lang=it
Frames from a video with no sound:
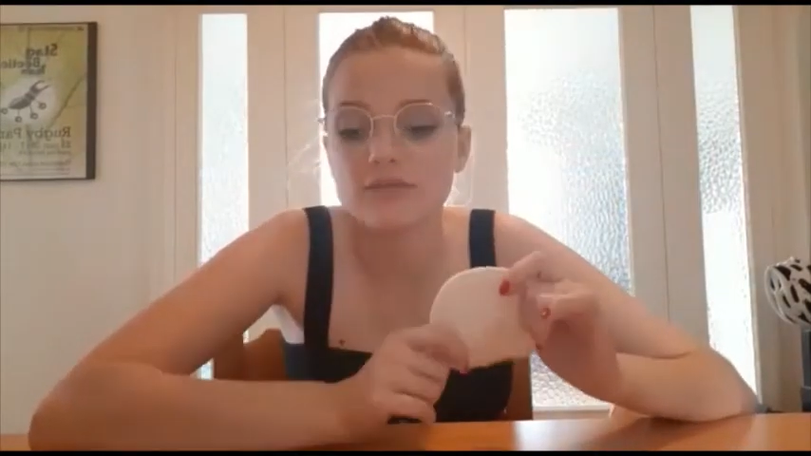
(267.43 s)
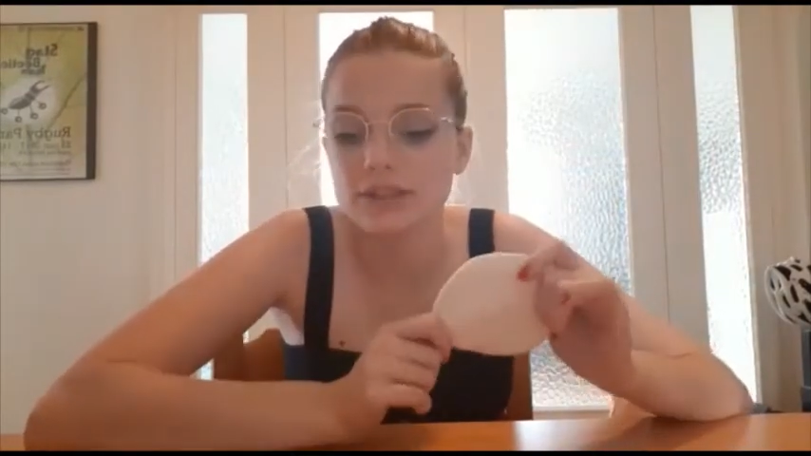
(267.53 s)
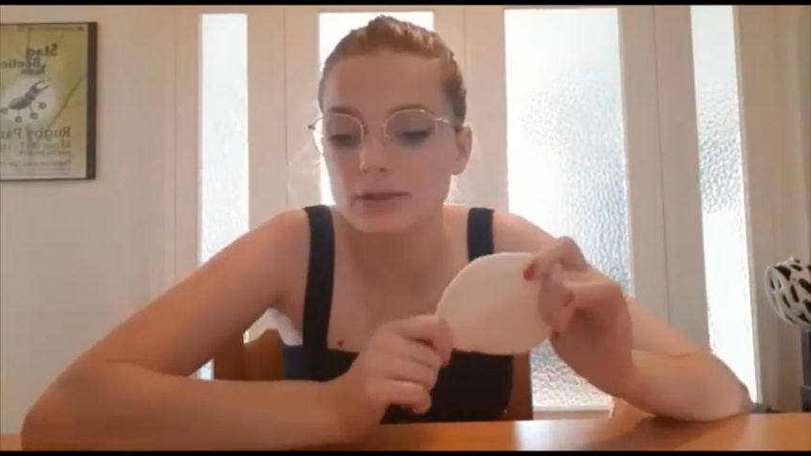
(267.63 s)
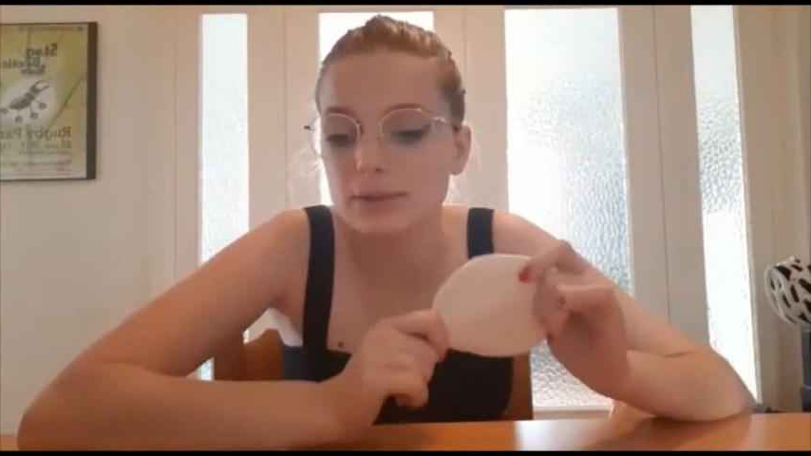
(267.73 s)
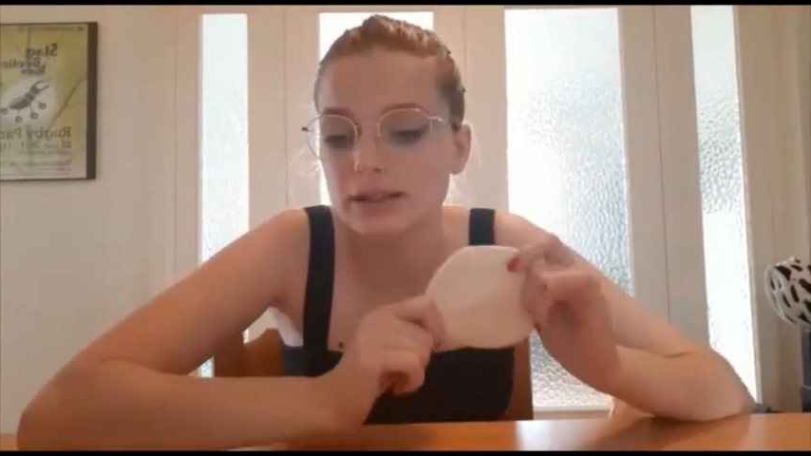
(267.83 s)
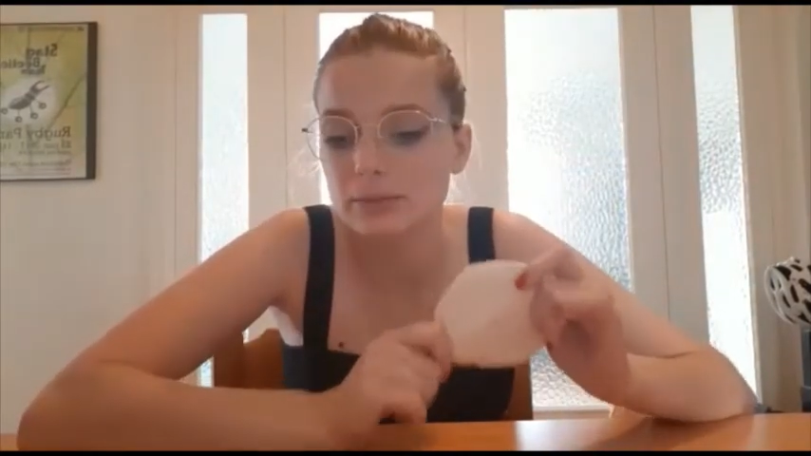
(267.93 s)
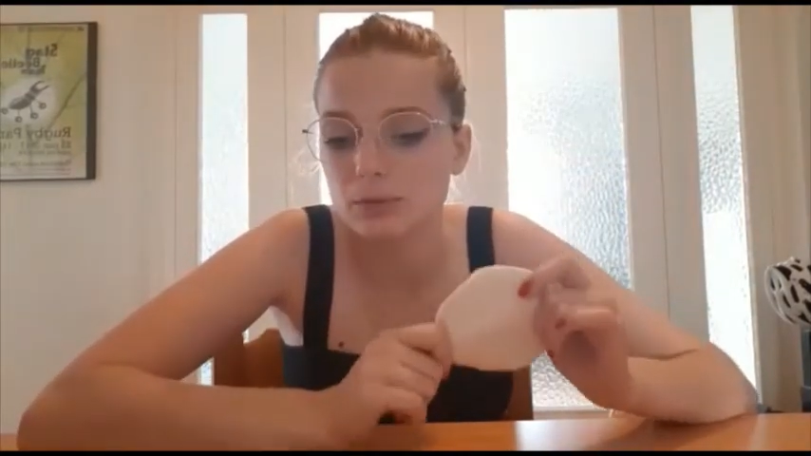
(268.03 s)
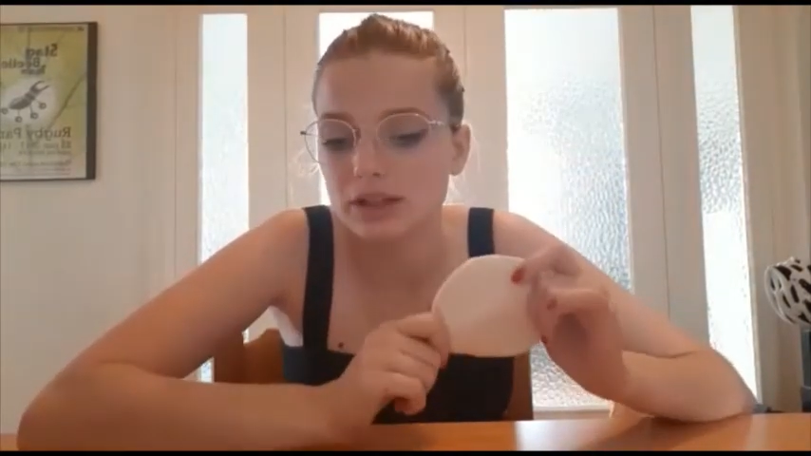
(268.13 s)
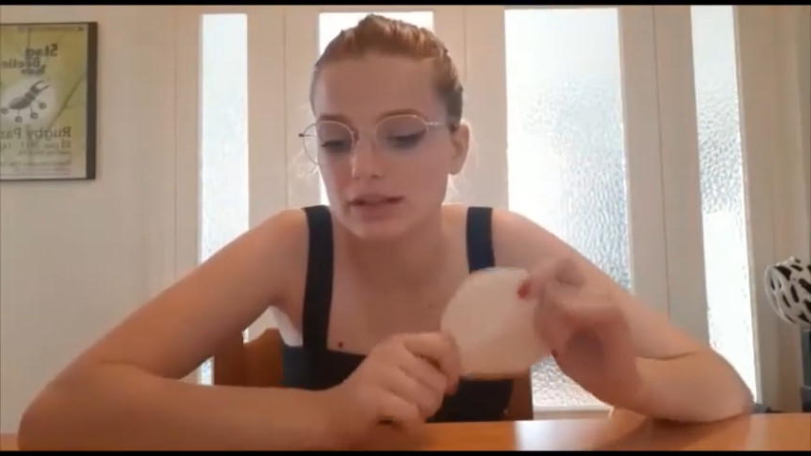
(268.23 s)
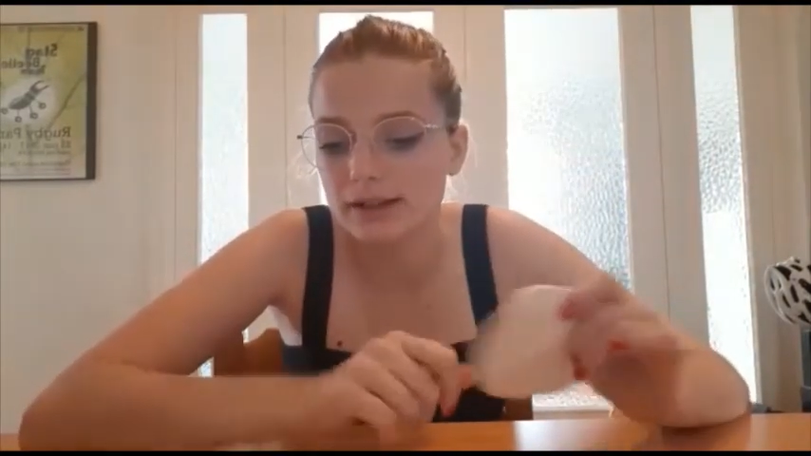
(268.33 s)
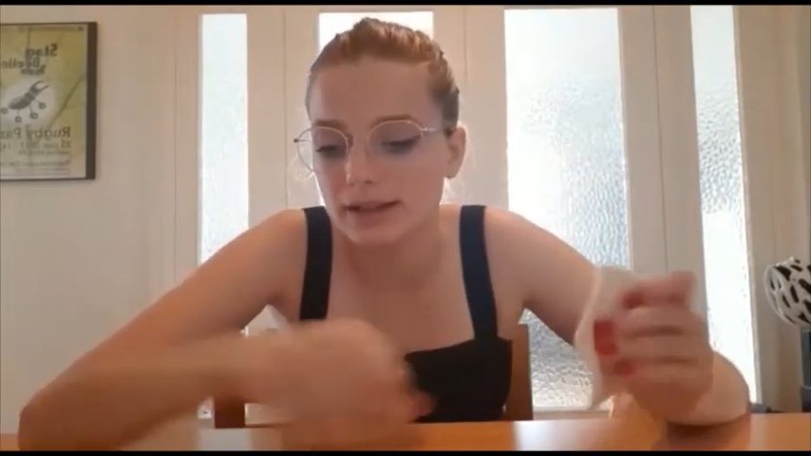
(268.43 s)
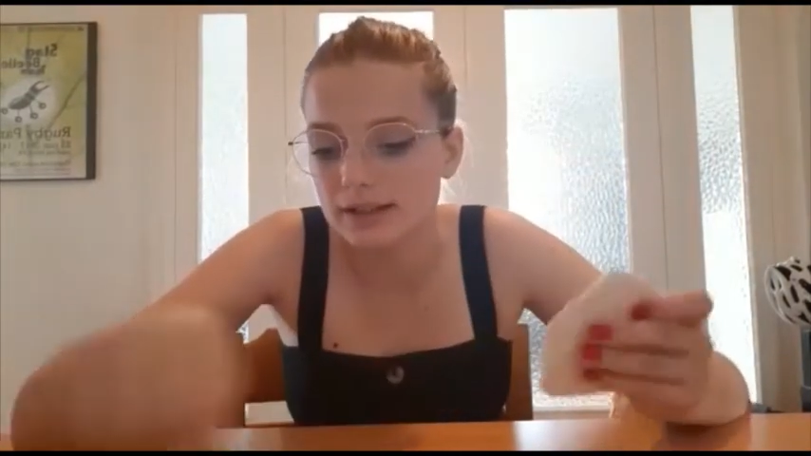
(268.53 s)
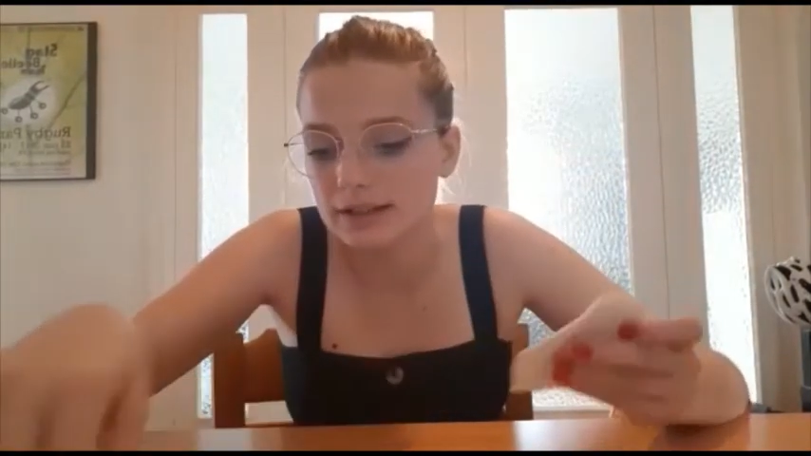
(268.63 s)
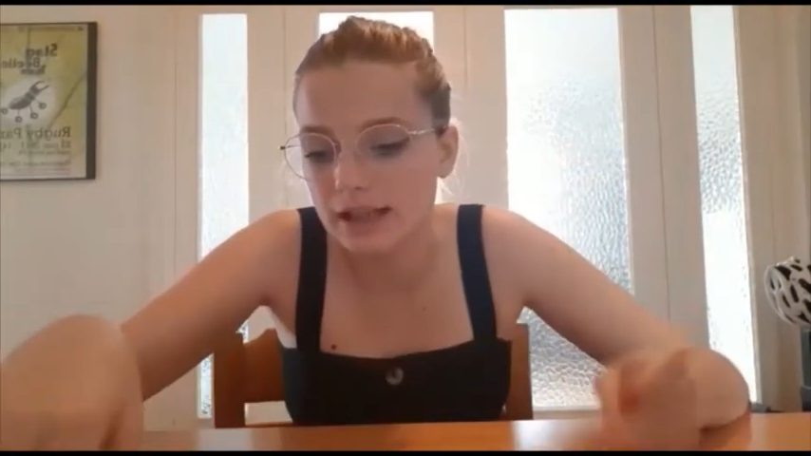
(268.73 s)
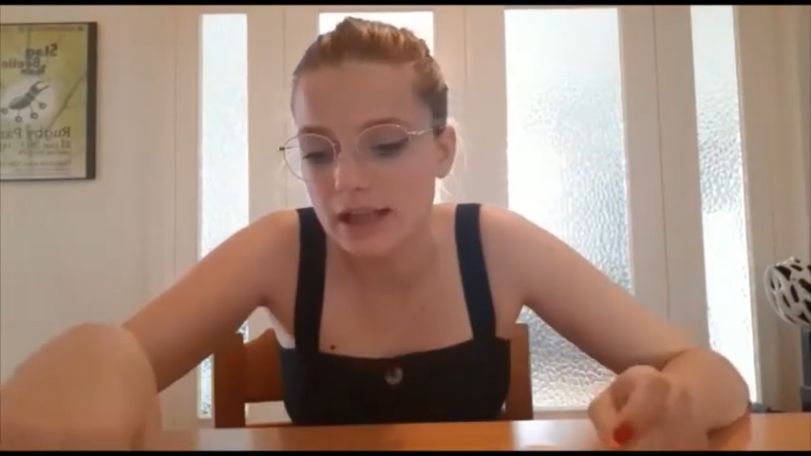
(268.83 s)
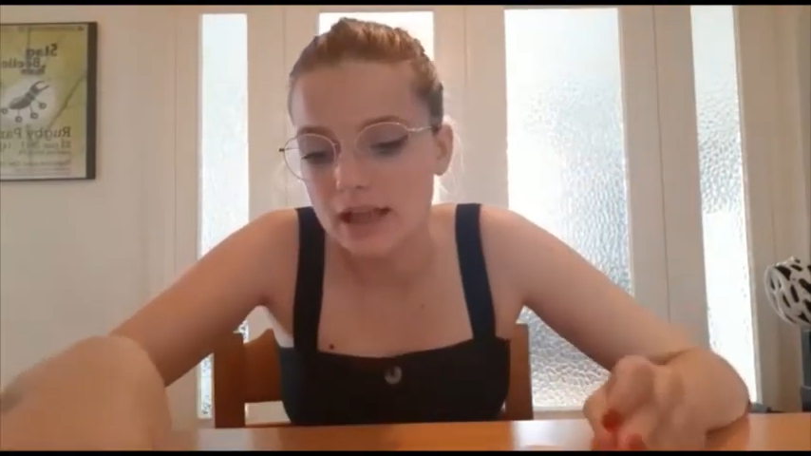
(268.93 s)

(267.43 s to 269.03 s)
figo perché puoi lavarli.